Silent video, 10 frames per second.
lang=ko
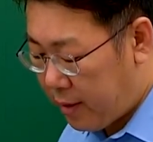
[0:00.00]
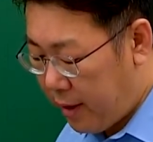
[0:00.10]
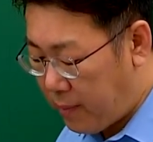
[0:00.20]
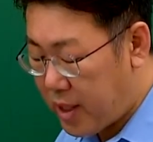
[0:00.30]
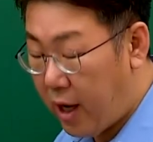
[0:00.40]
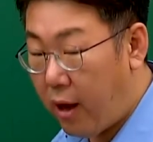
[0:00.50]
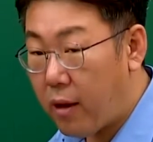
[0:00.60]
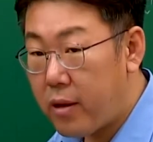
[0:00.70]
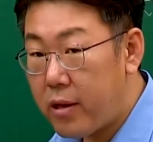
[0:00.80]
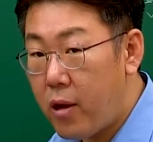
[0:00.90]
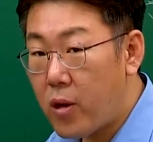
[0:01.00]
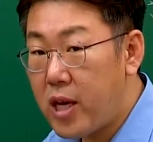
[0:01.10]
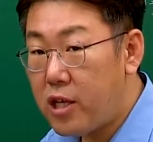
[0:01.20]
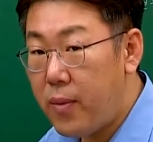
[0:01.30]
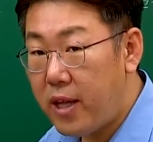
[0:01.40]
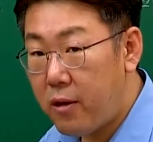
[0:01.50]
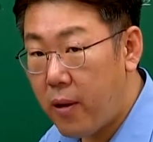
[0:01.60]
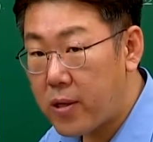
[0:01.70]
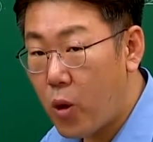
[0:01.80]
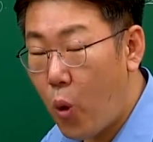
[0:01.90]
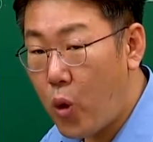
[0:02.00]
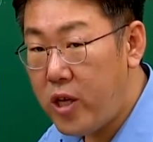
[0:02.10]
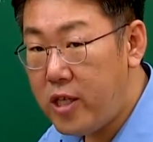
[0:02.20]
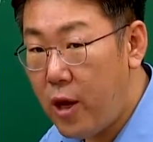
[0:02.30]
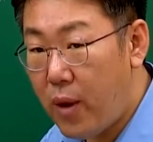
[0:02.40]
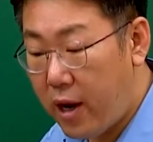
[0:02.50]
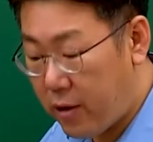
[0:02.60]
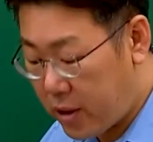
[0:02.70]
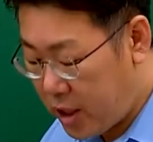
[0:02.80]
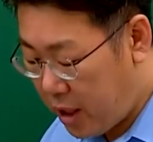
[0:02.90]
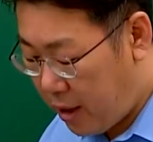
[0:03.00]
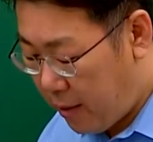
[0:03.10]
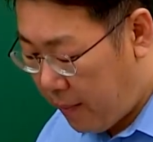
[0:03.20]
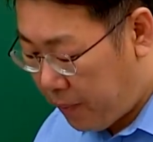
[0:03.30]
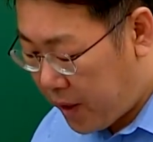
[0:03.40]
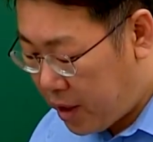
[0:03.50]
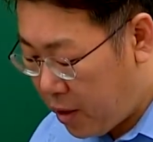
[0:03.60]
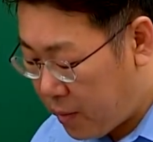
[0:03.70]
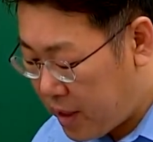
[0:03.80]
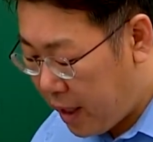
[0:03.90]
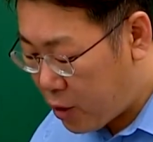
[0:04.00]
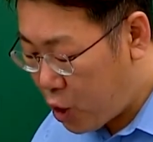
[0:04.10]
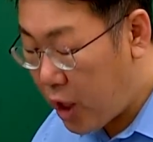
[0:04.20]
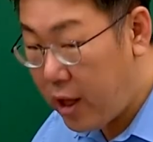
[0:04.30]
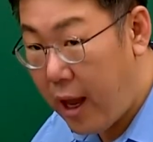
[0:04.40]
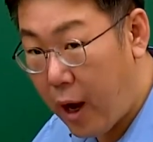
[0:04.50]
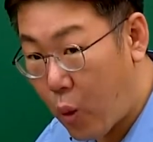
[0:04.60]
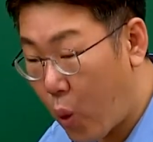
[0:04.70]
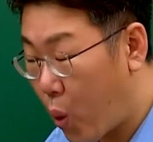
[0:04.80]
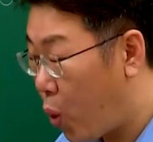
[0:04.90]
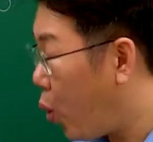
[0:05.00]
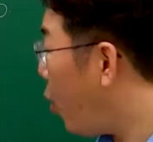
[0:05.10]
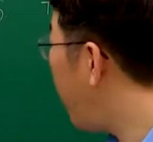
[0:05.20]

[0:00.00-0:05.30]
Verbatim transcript: 남자가 여자 집에 들어가서 혼인 생활하는 것이 점차 쇠퇴하고